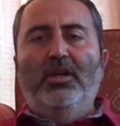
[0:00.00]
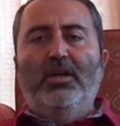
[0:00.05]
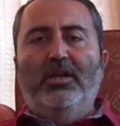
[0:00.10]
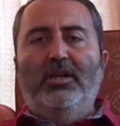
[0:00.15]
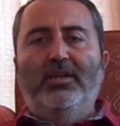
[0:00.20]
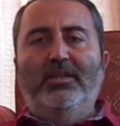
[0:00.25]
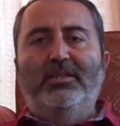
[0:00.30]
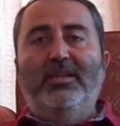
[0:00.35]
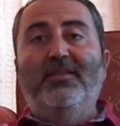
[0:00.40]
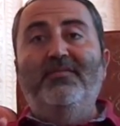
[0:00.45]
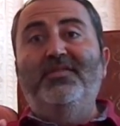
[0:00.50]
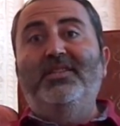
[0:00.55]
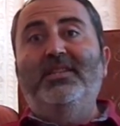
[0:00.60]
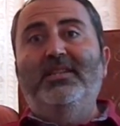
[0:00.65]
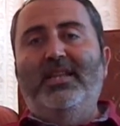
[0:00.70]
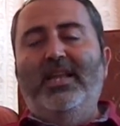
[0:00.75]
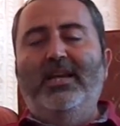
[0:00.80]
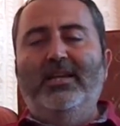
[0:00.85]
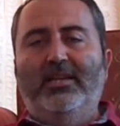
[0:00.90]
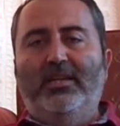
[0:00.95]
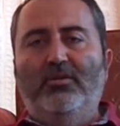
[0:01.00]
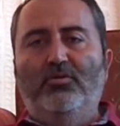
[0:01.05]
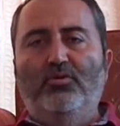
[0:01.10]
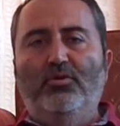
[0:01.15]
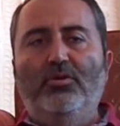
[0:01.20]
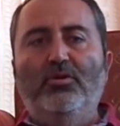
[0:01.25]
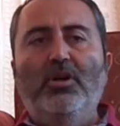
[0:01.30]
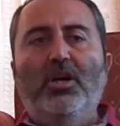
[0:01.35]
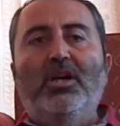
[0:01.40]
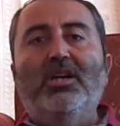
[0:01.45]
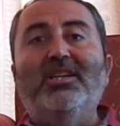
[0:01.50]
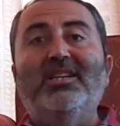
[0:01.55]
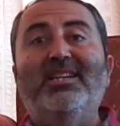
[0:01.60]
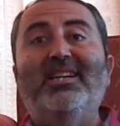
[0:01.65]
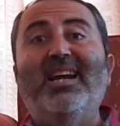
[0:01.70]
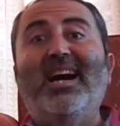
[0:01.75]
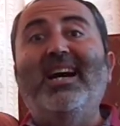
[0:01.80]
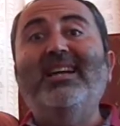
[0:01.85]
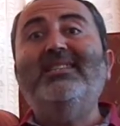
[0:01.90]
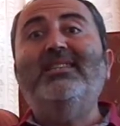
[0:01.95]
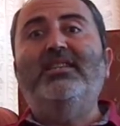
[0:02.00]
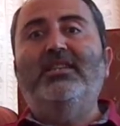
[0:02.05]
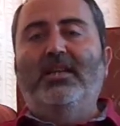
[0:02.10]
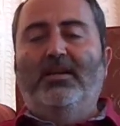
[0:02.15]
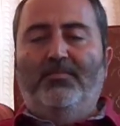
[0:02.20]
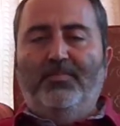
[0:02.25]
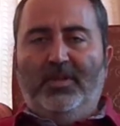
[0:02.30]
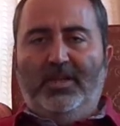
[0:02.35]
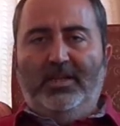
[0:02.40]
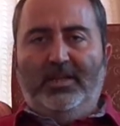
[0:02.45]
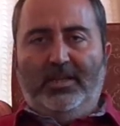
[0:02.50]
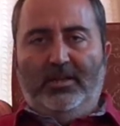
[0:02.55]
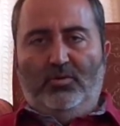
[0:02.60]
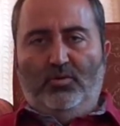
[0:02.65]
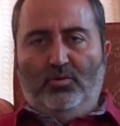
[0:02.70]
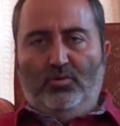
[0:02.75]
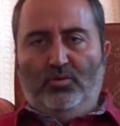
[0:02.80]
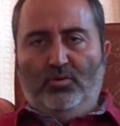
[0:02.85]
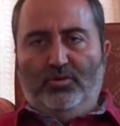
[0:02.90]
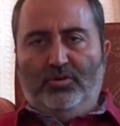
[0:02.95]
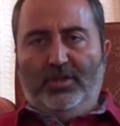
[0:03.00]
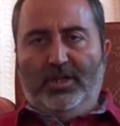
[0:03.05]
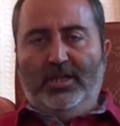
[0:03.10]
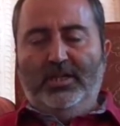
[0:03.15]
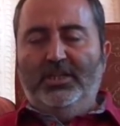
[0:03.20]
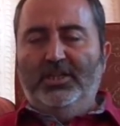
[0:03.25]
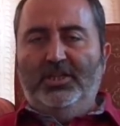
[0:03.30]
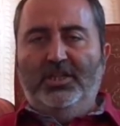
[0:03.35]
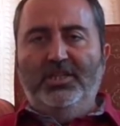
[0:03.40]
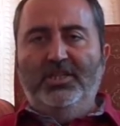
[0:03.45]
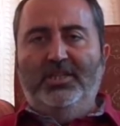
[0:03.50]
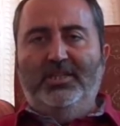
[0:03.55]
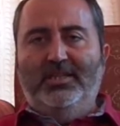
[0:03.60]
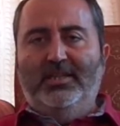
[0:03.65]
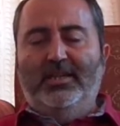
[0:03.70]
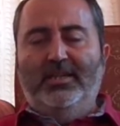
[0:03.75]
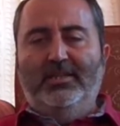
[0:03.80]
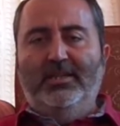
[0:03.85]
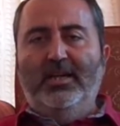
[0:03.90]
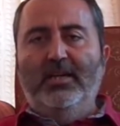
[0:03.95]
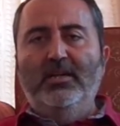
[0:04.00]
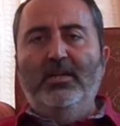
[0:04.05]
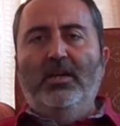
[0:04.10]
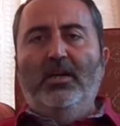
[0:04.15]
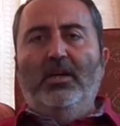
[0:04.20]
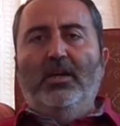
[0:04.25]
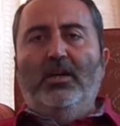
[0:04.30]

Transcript: E, tefsirler geliyor kıraat kitapları geliyor dostlar ikinci sırada.